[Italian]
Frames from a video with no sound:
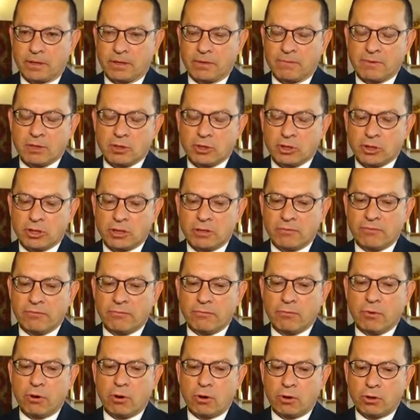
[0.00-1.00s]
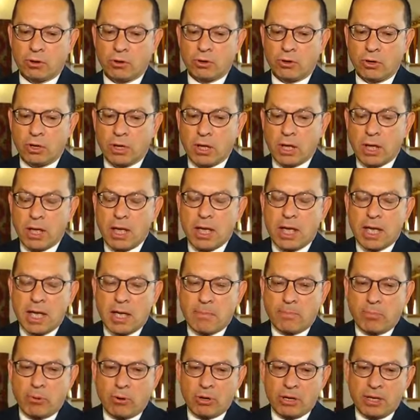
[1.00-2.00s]
dei Vigili del Fuoco
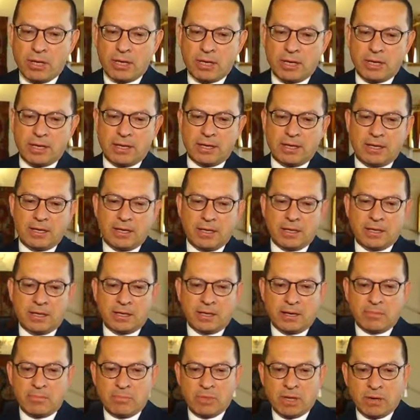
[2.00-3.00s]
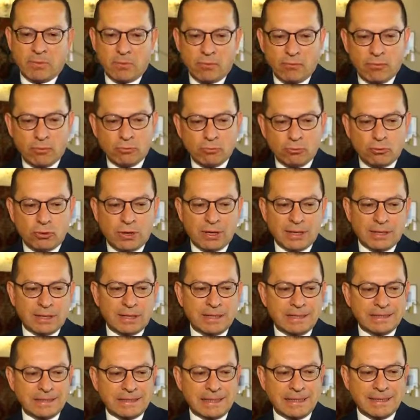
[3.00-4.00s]
e poi eh, abbiamo voluto
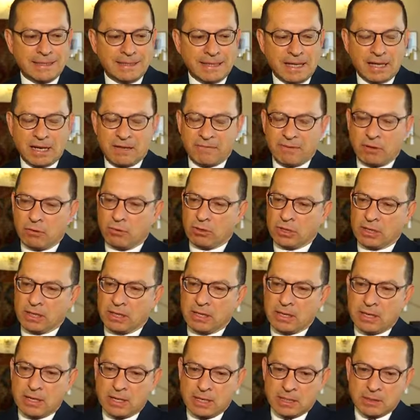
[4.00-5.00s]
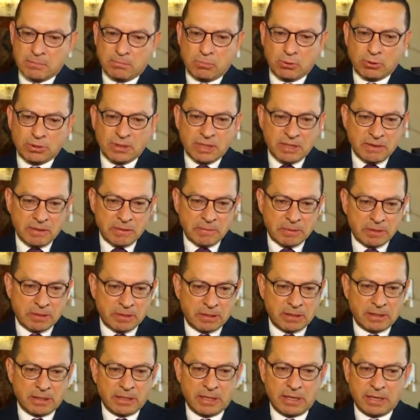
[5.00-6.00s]
anche saltare i valori sportivi
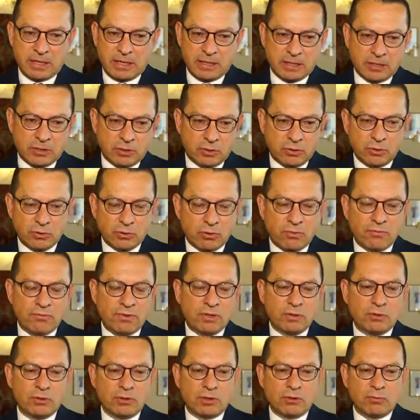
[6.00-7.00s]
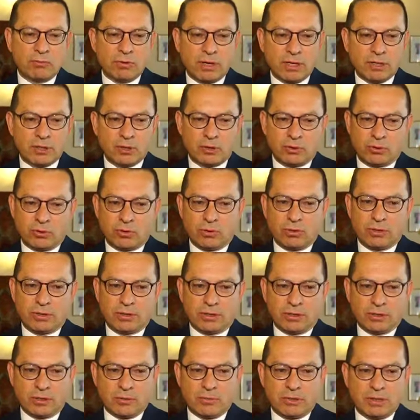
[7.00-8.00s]
perché sono convinto di questo,
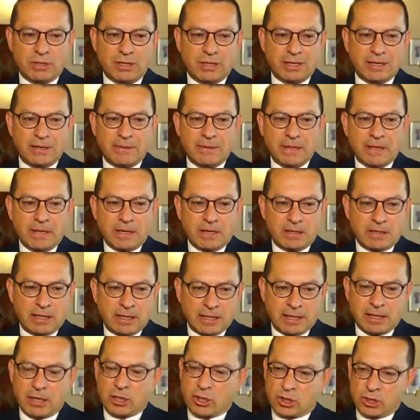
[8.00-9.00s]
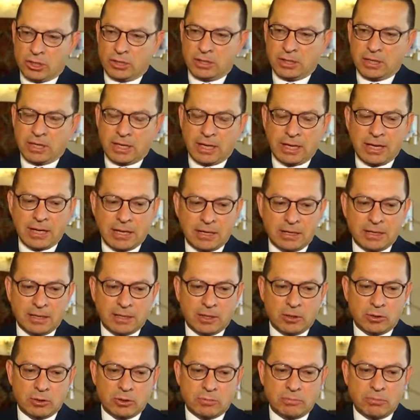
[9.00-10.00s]
eh, come dire, la crescita
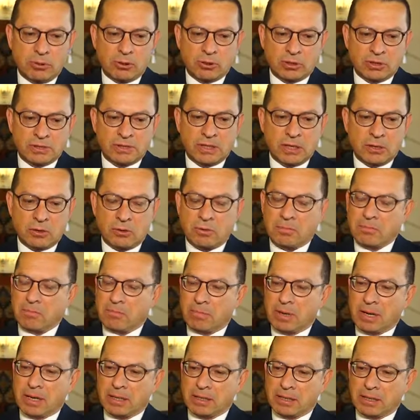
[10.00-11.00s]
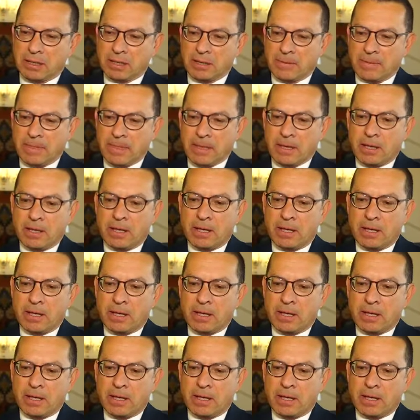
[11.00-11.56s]
anche dello sport si accompagna